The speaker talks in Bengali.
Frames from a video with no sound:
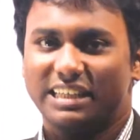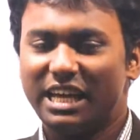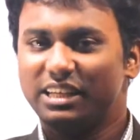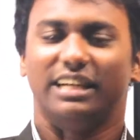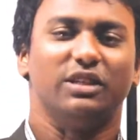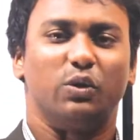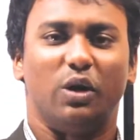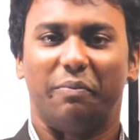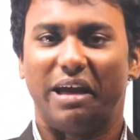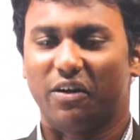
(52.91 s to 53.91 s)
সেই
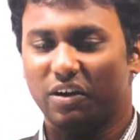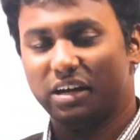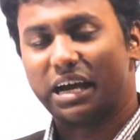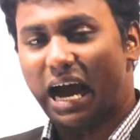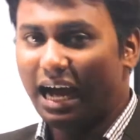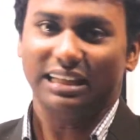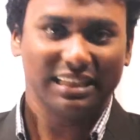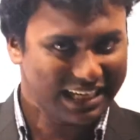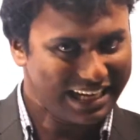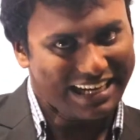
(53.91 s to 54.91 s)
জিনিসগুলো আমরা এখন
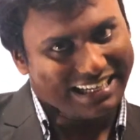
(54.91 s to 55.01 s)
আজকে